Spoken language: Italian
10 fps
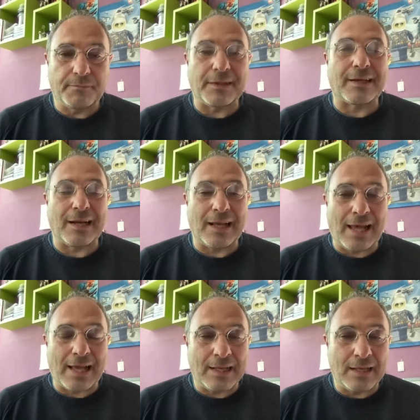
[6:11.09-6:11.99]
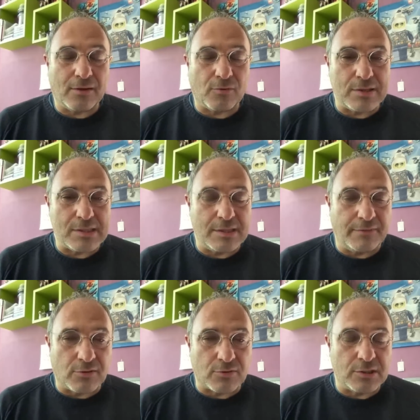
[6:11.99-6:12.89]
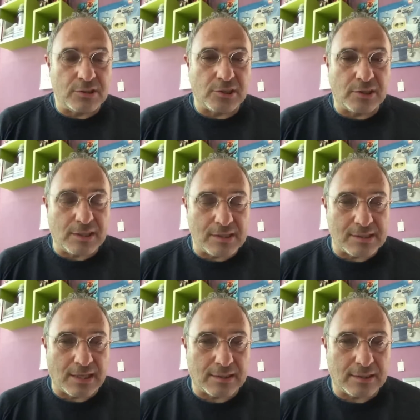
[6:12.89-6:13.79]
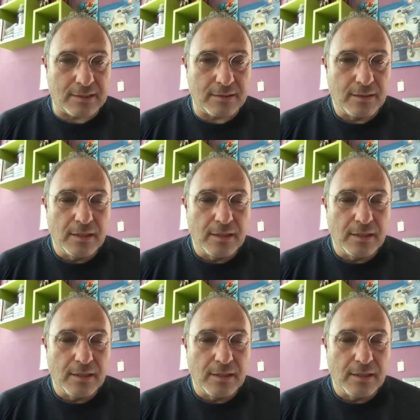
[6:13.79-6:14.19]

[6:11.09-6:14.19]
per creare questi virus ingegnerizzati.